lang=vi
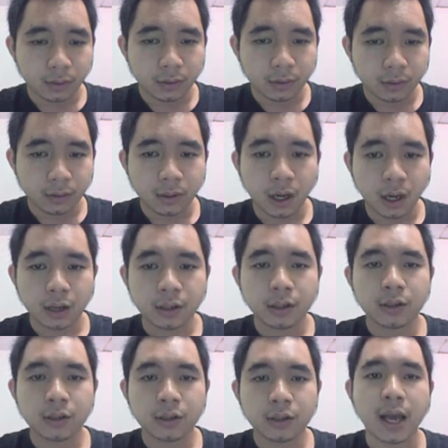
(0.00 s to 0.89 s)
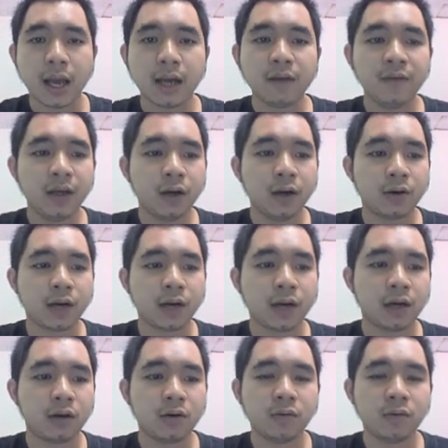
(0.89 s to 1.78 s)
rồi có lẽ cái video này
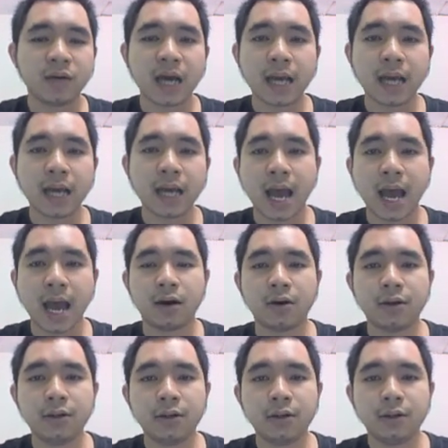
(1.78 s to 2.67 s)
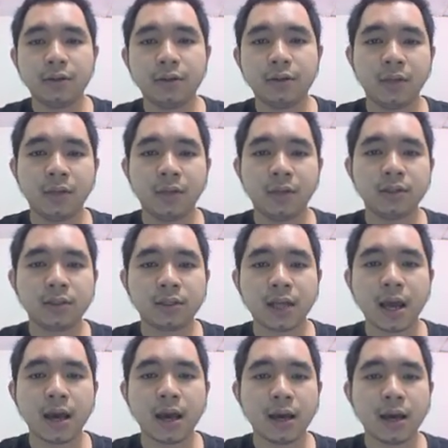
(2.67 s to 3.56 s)
cũng khá dài rồi mình
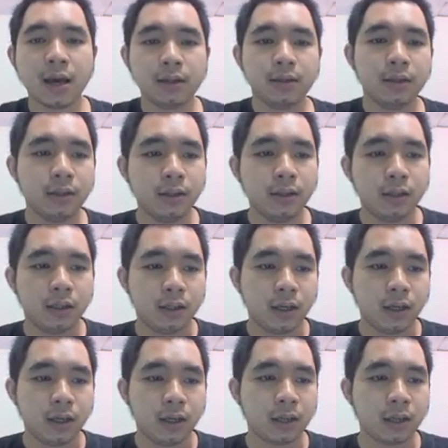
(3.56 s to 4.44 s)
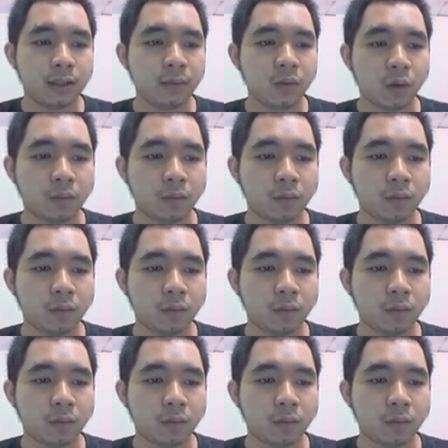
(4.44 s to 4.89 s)
sẽ à, tiếp tục nói